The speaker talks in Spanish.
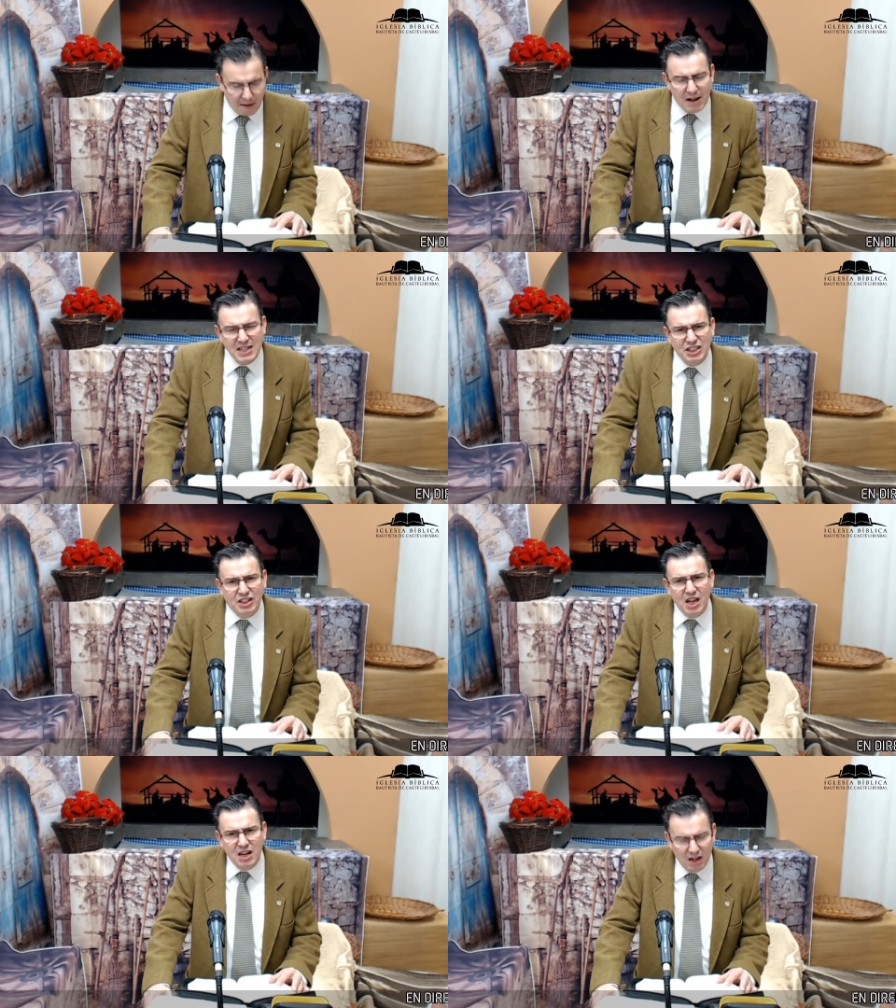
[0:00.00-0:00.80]

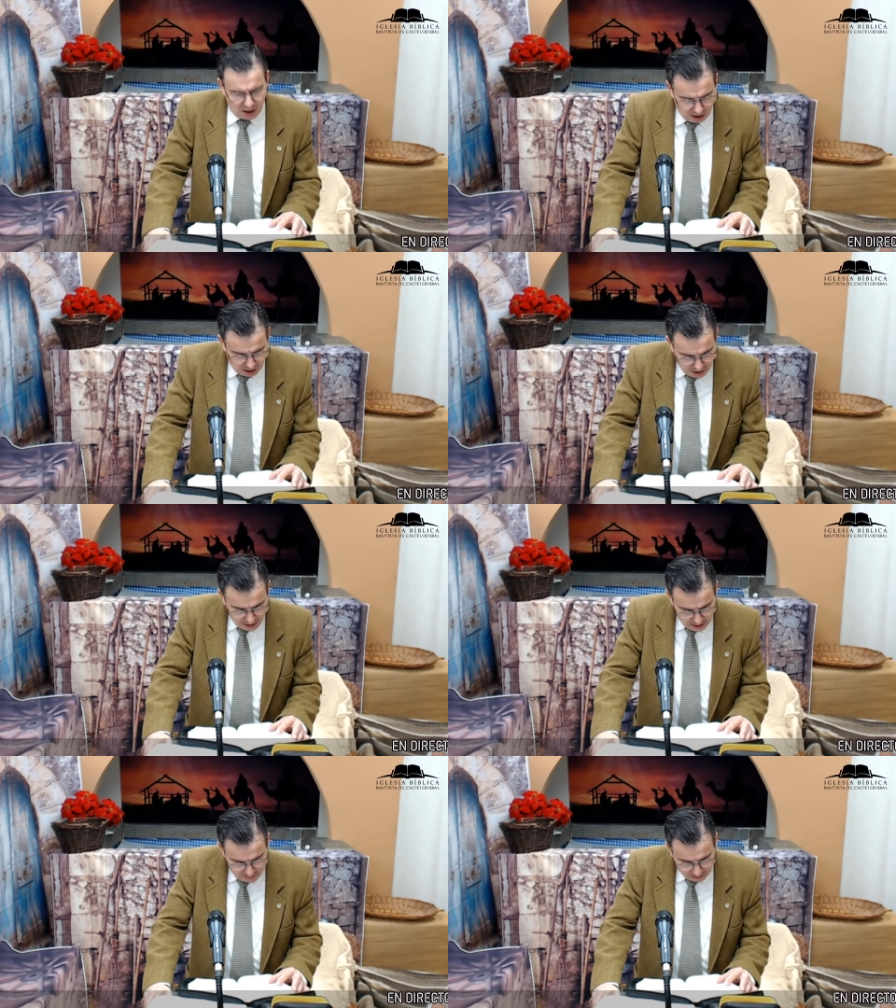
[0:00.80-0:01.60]
estéril,
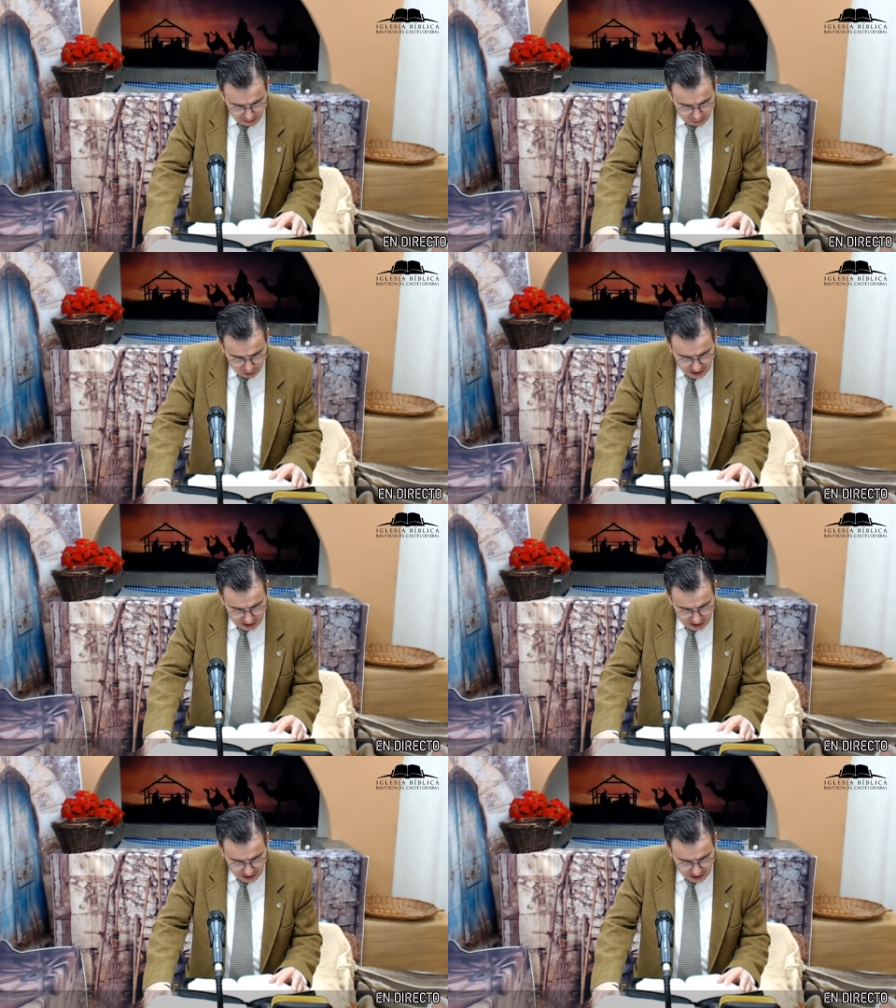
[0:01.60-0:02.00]
porque